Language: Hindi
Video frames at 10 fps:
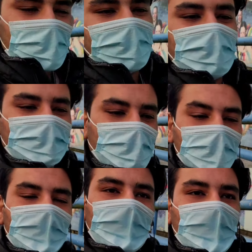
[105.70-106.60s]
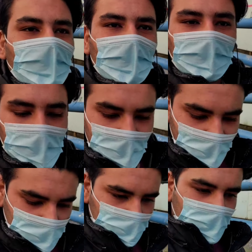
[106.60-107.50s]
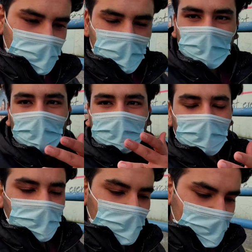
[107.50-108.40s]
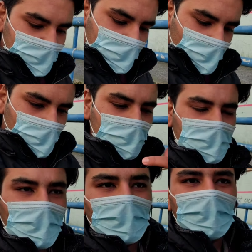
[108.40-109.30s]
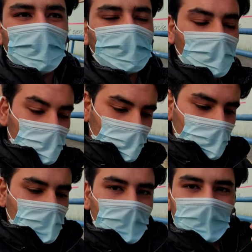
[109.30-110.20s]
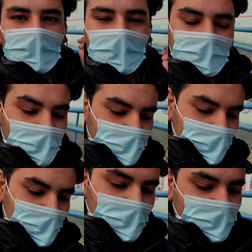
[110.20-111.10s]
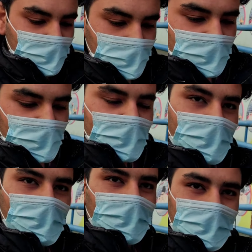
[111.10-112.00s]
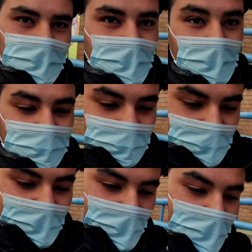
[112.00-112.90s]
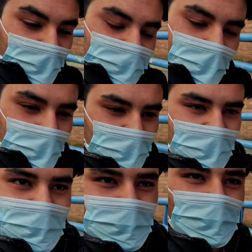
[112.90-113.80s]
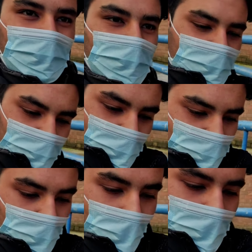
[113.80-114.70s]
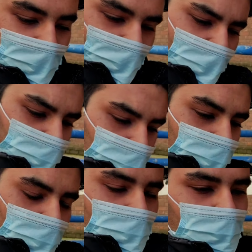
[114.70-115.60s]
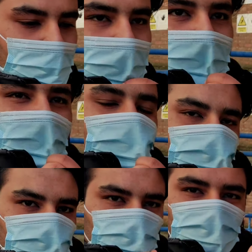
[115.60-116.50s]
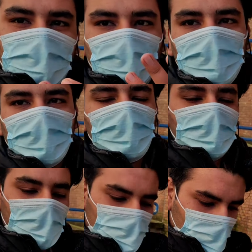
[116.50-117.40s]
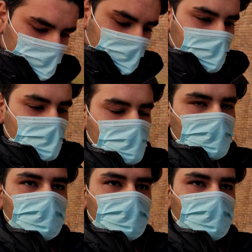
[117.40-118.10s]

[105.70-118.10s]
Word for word: कर ही दिया था बट फिर मैंने सोचा मेरे को एक कंटेंट मिल जाएगा और मेरी ऑडियंस को एक देखने के लिए एक चीज़ मिल जाएगी कि भाई बस के फेयर्स यहाँ पे कैसे होते हैं कितने होते हैं पब्लिक ट्रांसपोर्ट के तो मैं कंटेंट बना दूंगा अपना एक